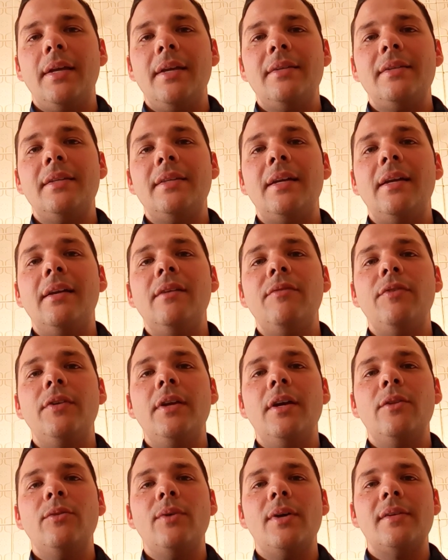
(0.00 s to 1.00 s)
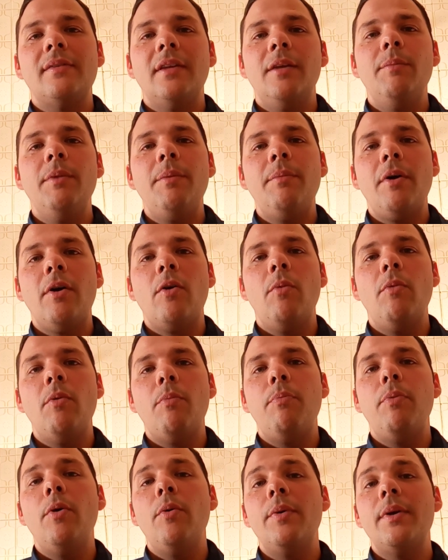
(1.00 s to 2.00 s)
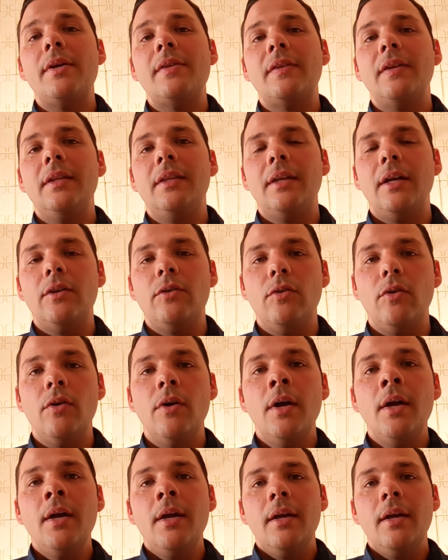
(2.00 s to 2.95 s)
ella se está refiriendo a sí misma como pobrecita yo.